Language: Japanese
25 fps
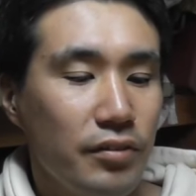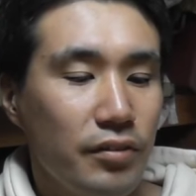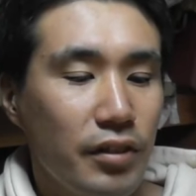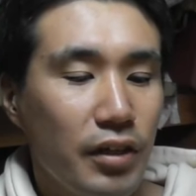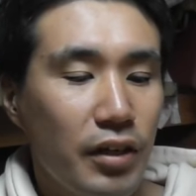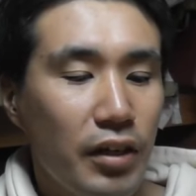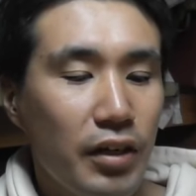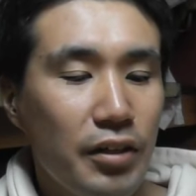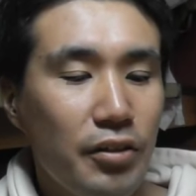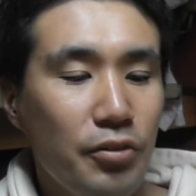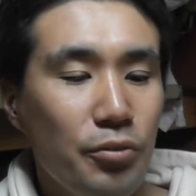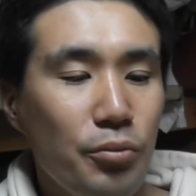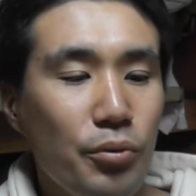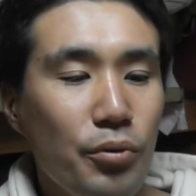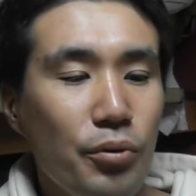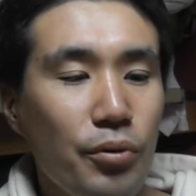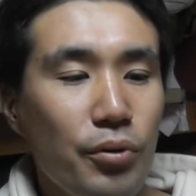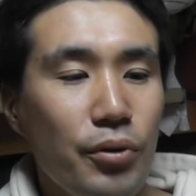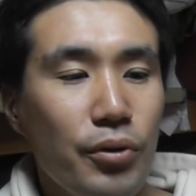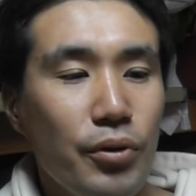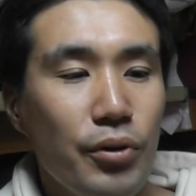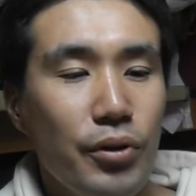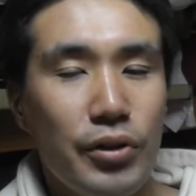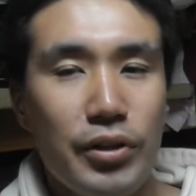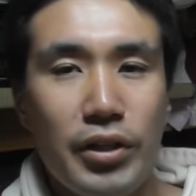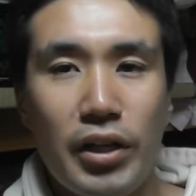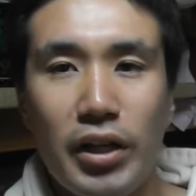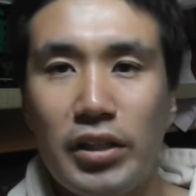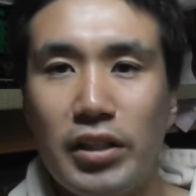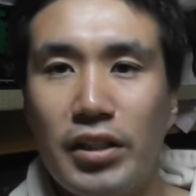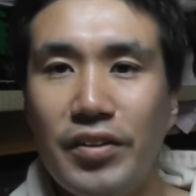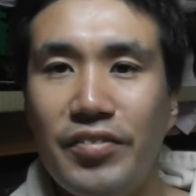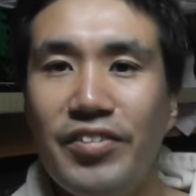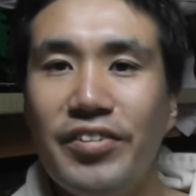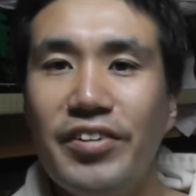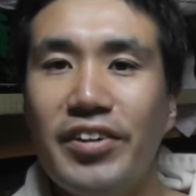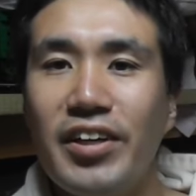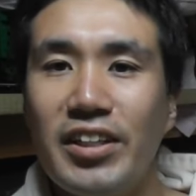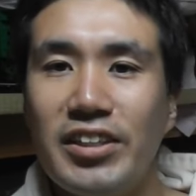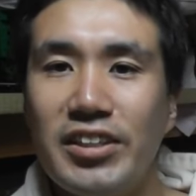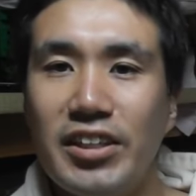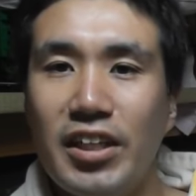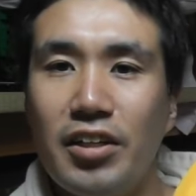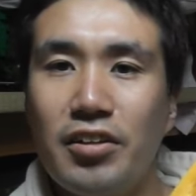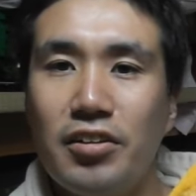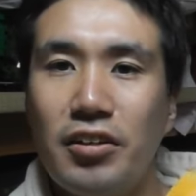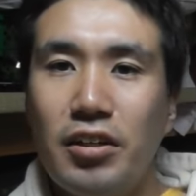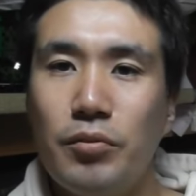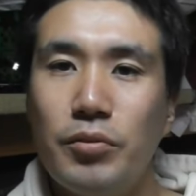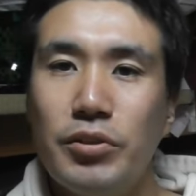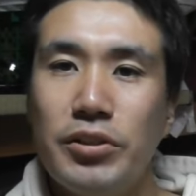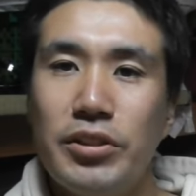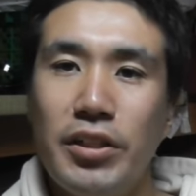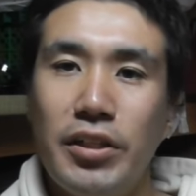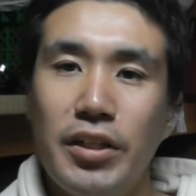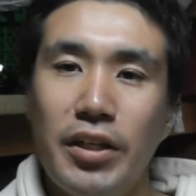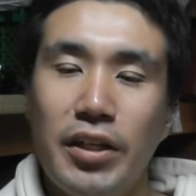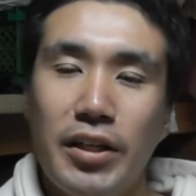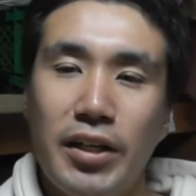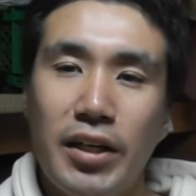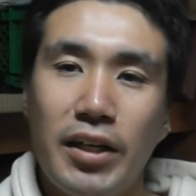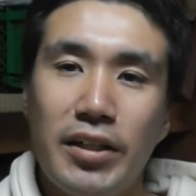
だけども、やってみる価値あるかもしれない。